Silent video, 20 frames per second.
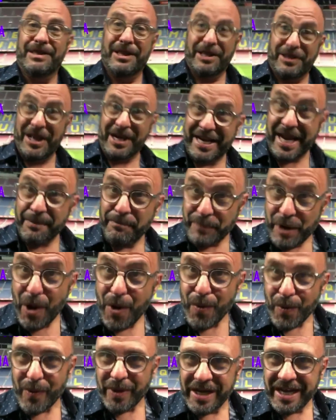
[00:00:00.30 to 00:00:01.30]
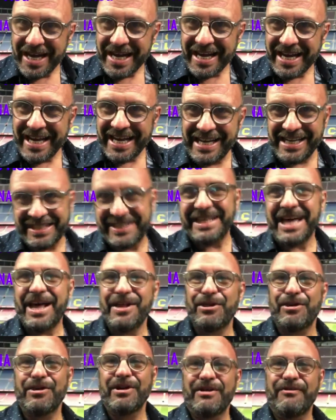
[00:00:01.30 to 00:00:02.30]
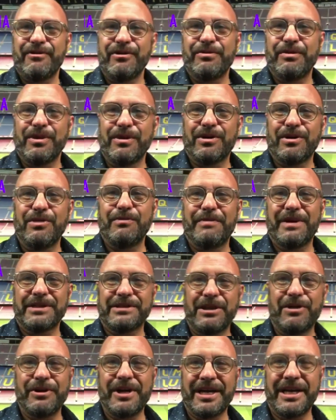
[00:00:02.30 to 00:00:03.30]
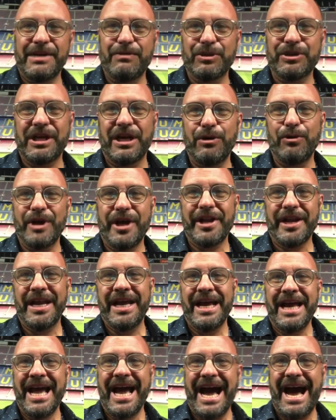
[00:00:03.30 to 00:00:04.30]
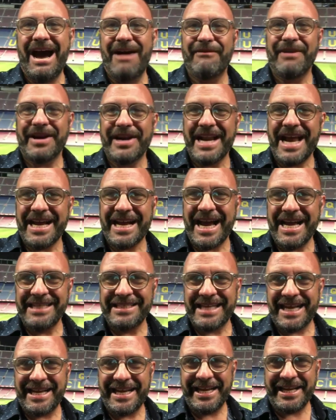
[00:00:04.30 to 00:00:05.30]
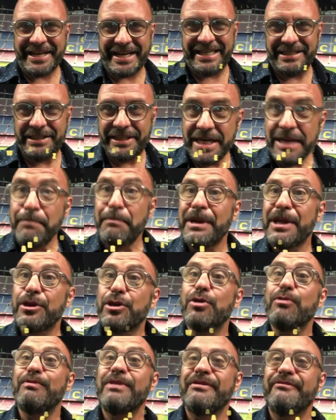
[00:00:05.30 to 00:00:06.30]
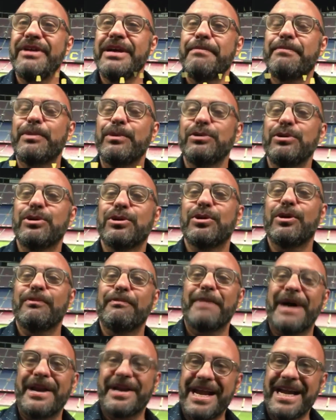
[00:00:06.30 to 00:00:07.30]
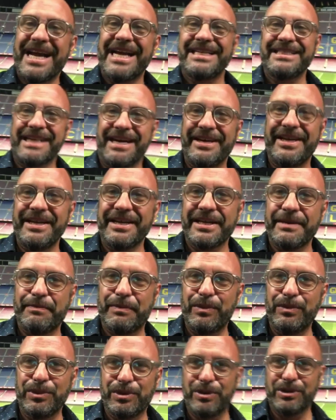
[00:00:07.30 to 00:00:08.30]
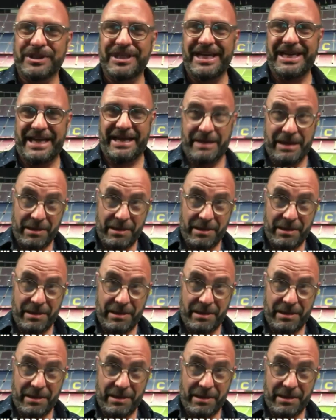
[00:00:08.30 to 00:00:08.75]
Desde el Camp Nou, el estadio del Fútbol Club Barcelona, queremos saludar a Barraca Izaguirre, www.barracaizaguirre.cl.